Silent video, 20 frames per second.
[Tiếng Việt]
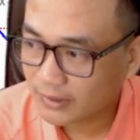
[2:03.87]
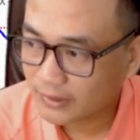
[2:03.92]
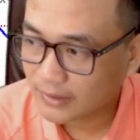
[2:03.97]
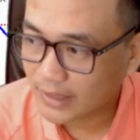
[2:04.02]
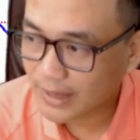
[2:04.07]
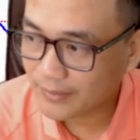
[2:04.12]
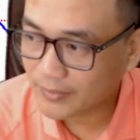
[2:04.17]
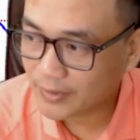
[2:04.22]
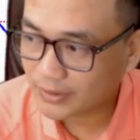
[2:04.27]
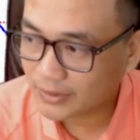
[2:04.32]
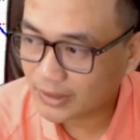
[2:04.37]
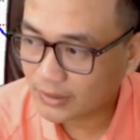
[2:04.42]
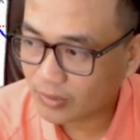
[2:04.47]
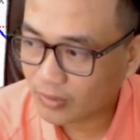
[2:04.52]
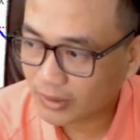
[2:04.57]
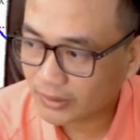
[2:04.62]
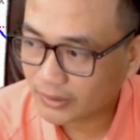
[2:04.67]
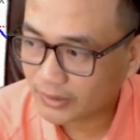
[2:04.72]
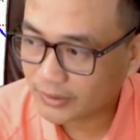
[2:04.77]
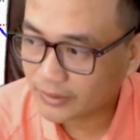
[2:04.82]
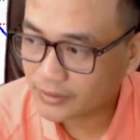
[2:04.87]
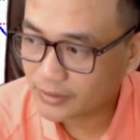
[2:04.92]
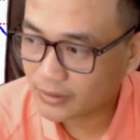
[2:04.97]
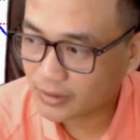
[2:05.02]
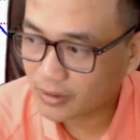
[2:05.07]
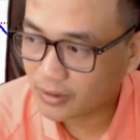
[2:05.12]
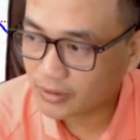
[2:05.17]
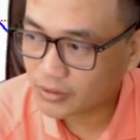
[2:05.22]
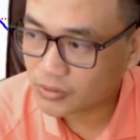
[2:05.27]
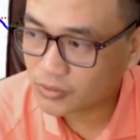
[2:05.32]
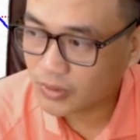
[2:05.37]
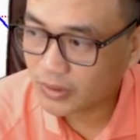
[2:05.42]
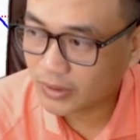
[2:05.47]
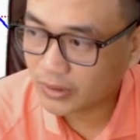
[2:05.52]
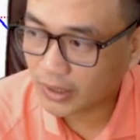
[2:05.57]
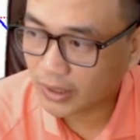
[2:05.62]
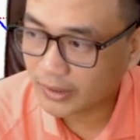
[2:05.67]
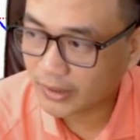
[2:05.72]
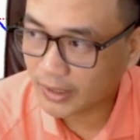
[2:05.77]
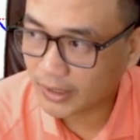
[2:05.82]
làm cho cái thanh khoản thị trường có xu
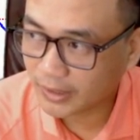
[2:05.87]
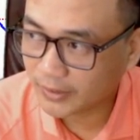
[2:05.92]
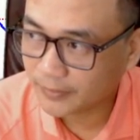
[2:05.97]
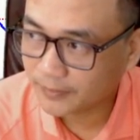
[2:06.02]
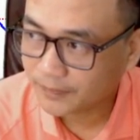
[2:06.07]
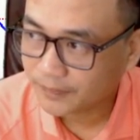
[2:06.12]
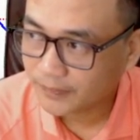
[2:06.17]
hướng là đi lên